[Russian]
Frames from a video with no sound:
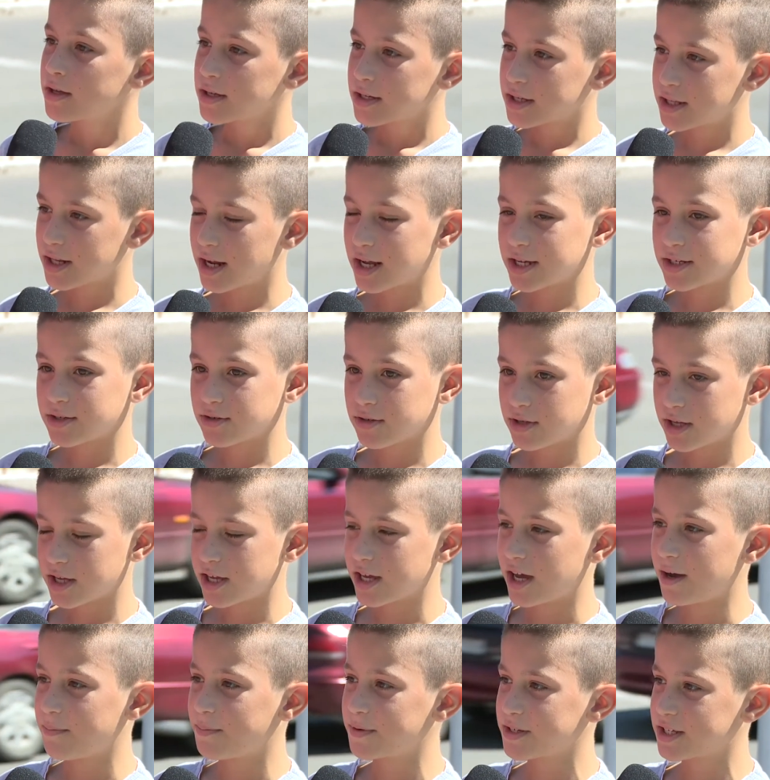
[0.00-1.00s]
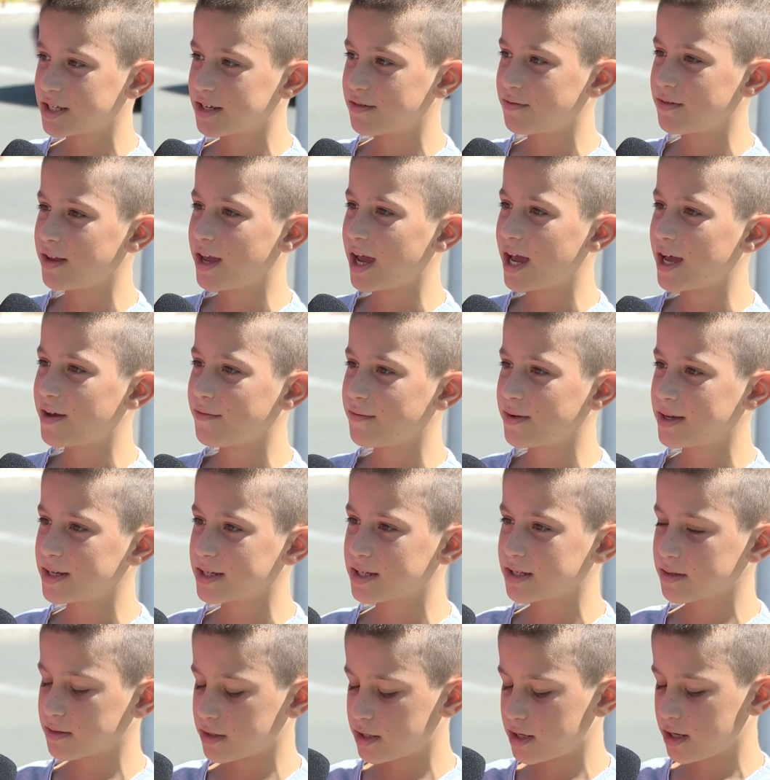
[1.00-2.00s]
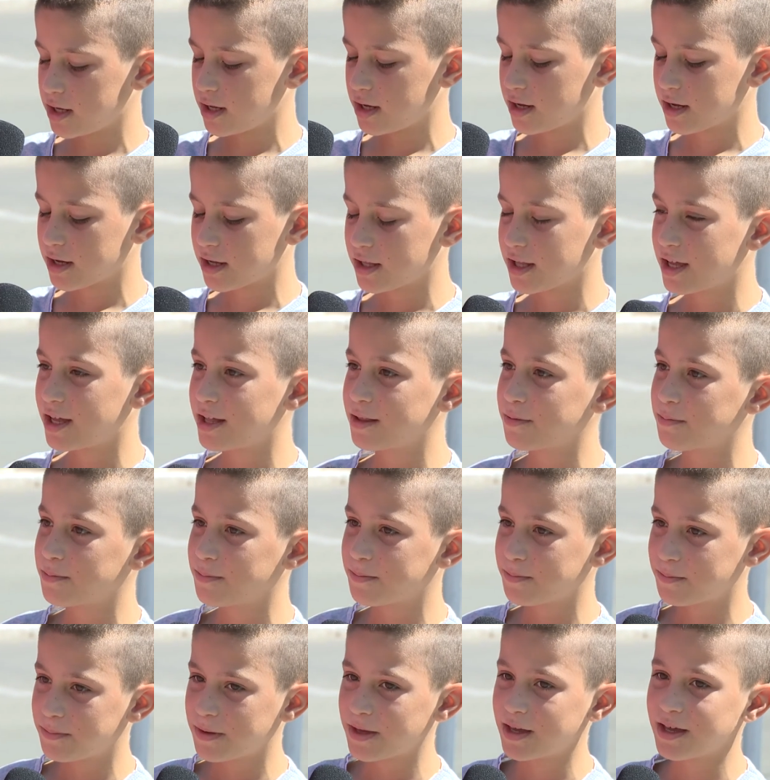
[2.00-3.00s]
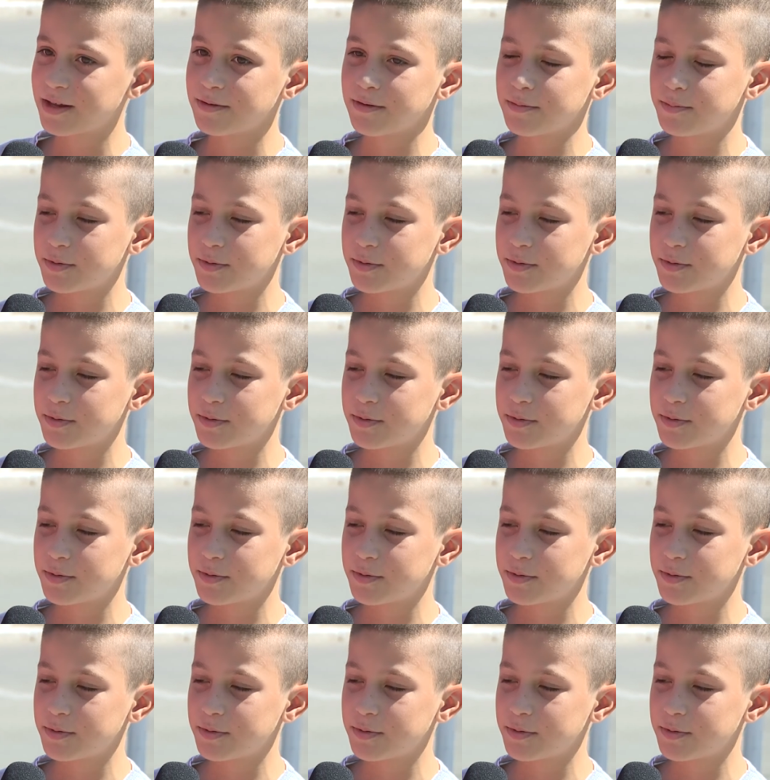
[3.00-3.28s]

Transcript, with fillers: Здравствуйте, я поздравляю вас, телеканал «Первый